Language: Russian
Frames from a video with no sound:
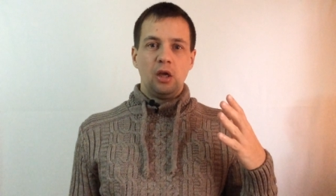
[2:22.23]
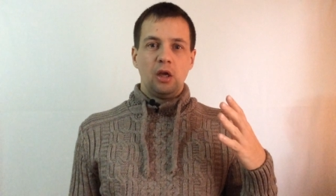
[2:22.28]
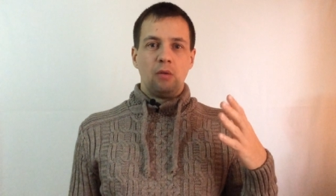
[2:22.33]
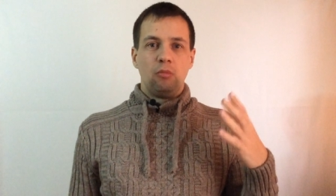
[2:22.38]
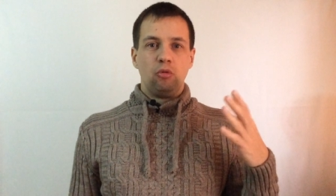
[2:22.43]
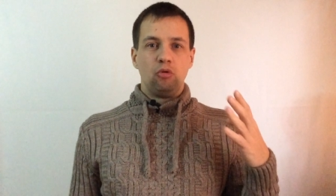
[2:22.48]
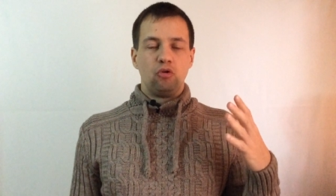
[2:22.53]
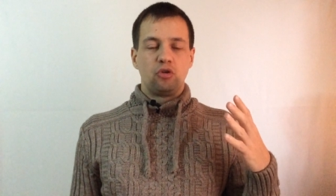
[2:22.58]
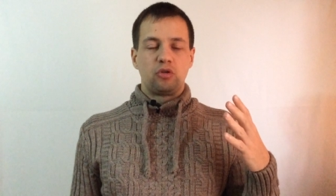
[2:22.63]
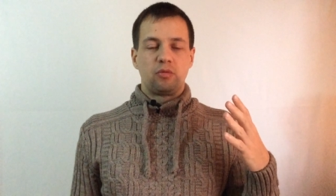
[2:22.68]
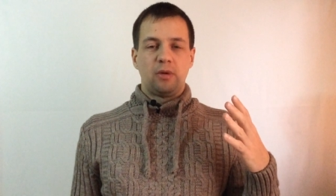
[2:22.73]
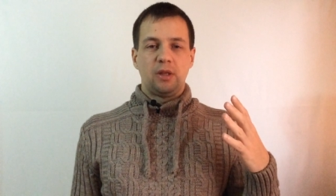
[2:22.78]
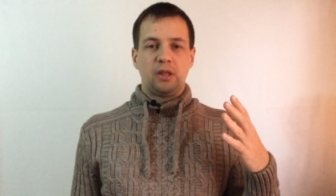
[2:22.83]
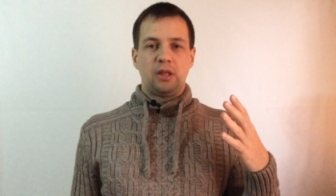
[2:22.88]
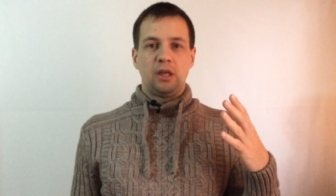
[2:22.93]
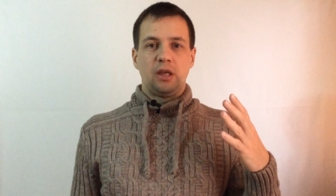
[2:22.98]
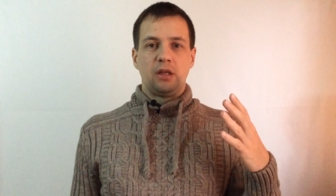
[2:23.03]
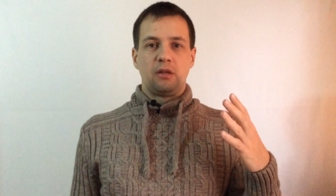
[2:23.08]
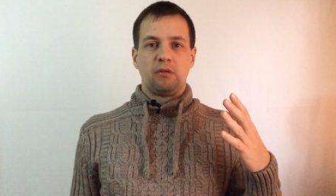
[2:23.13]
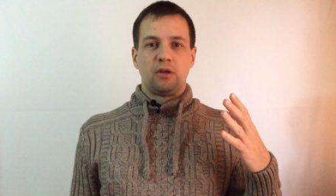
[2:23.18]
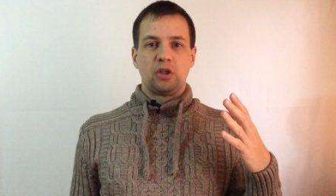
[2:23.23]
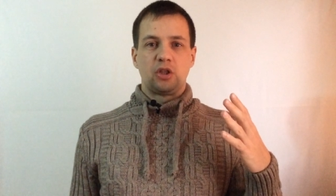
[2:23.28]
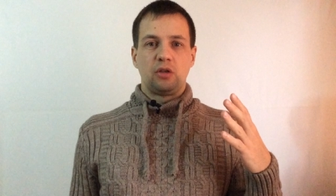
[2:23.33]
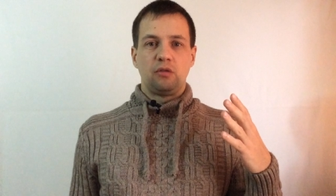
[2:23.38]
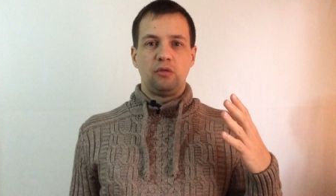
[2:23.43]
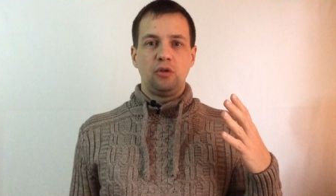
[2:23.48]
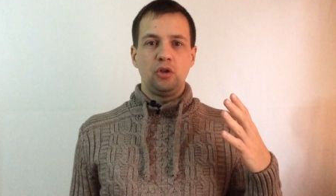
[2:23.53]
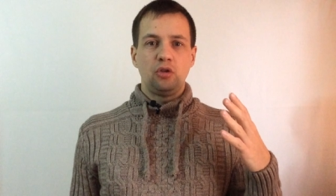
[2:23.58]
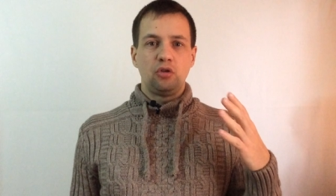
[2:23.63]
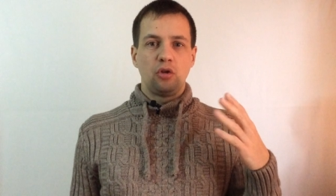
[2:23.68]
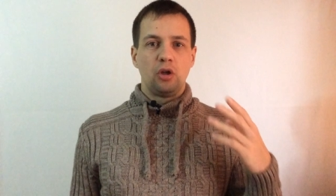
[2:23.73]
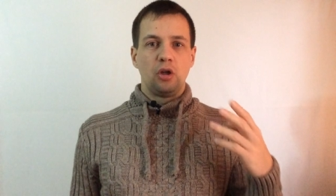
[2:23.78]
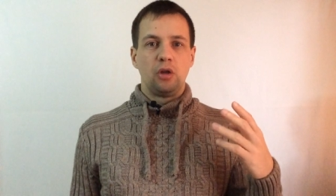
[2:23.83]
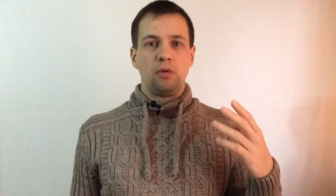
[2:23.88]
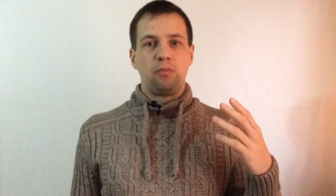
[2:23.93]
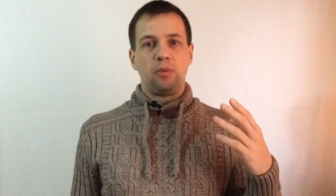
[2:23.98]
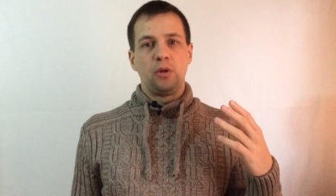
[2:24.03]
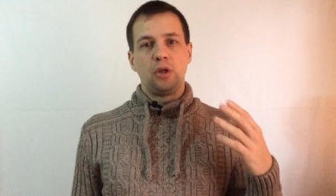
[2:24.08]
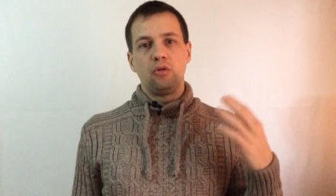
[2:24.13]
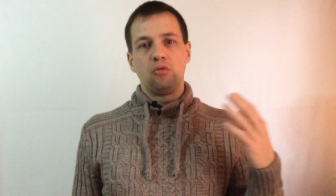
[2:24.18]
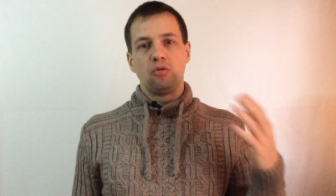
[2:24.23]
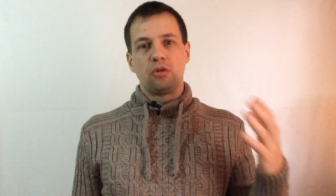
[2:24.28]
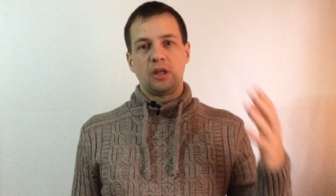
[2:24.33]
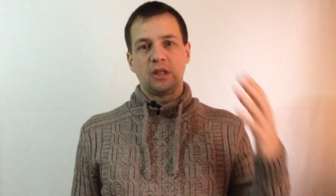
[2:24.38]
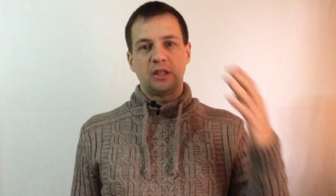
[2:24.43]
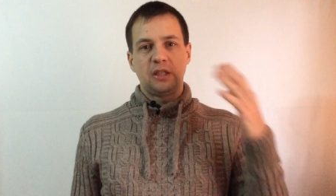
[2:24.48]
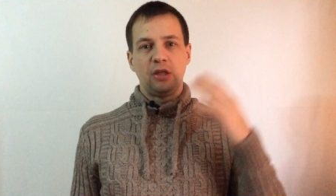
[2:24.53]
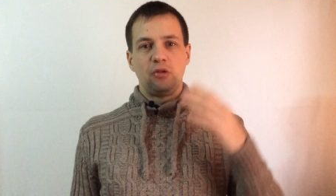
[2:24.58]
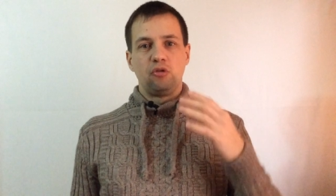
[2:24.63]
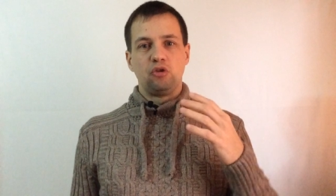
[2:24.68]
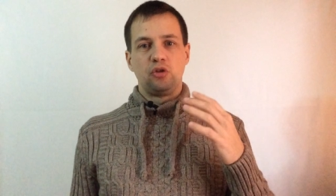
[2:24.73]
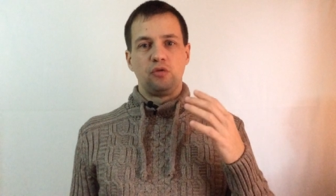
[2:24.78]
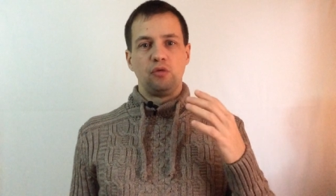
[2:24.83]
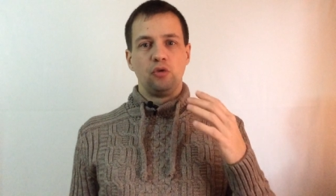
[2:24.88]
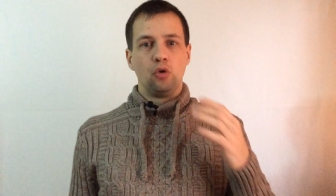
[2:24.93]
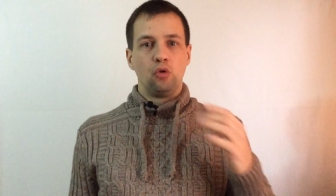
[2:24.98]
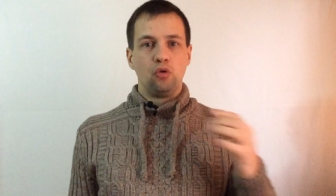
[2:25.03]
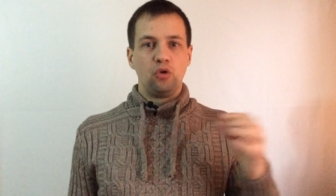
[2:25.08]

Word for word: будут смотреть ваше видео или перейдут на следующее видео.